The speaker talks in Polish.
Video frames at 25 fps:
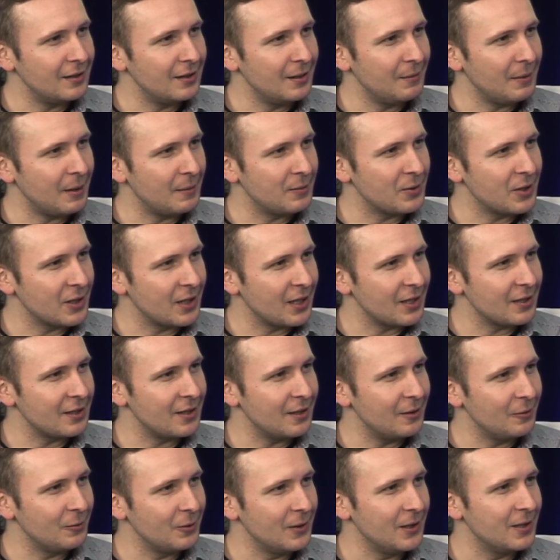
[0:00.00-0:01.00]
niemal przy
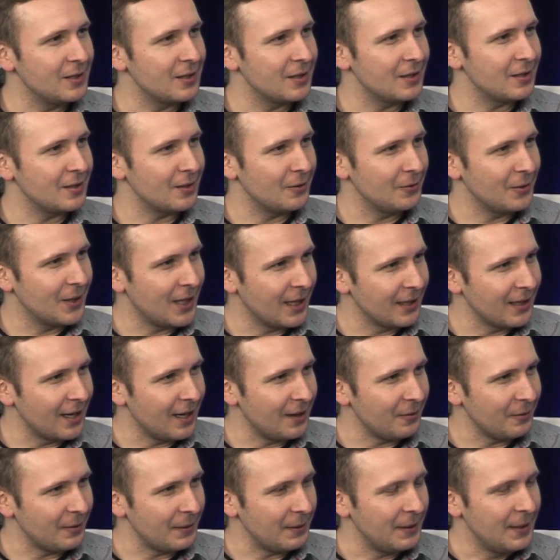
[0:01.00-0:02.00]
każdej ulicy są
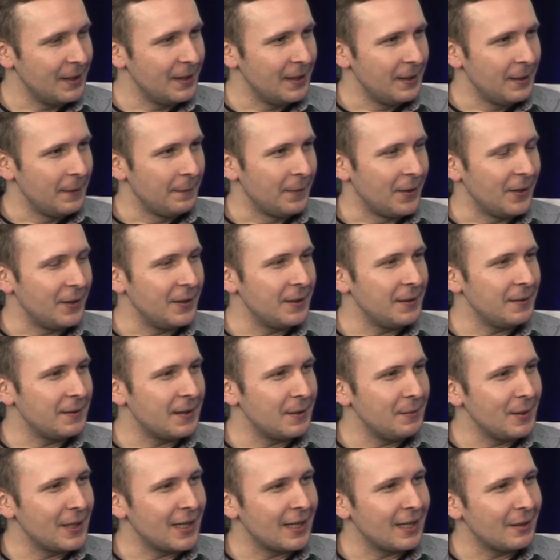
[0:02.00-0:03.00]
kanały. No i
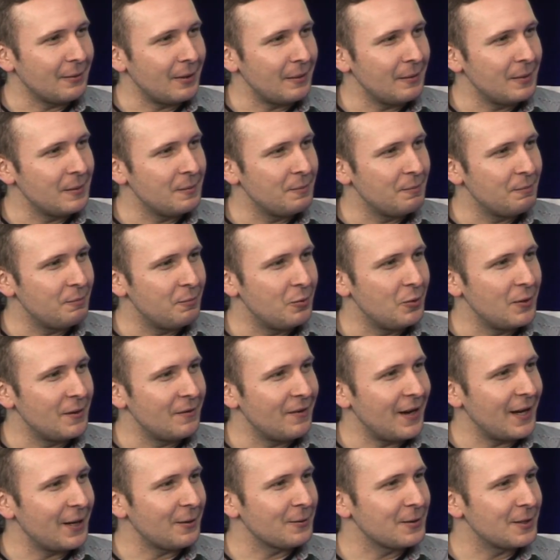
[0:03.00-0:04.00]
tymi kanałami
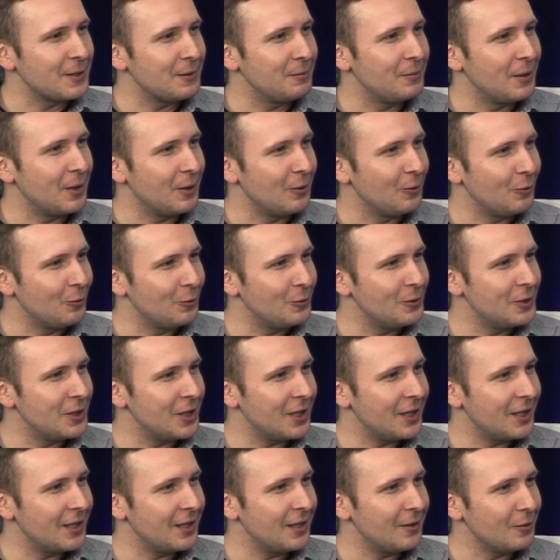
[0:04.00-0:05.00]
pływają sobie
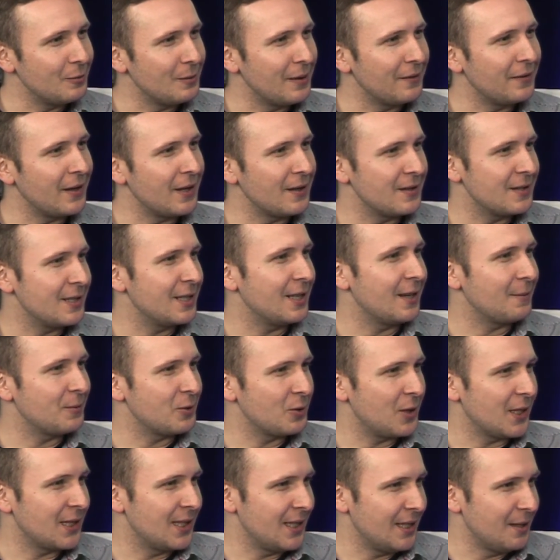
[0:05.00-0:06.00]
ludzie, umawiając się na
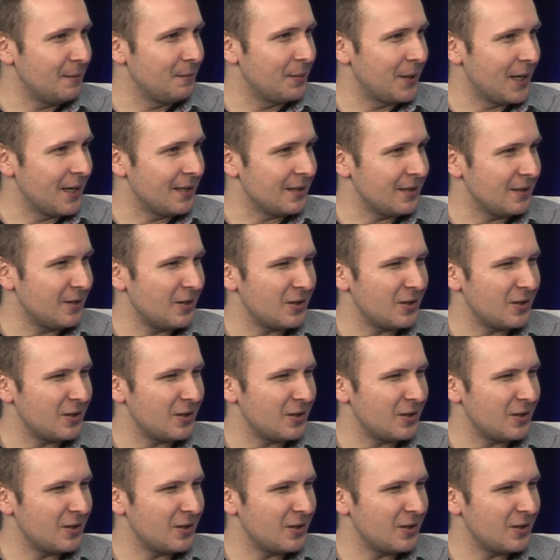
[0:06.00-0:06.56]
przykład na imprezy. I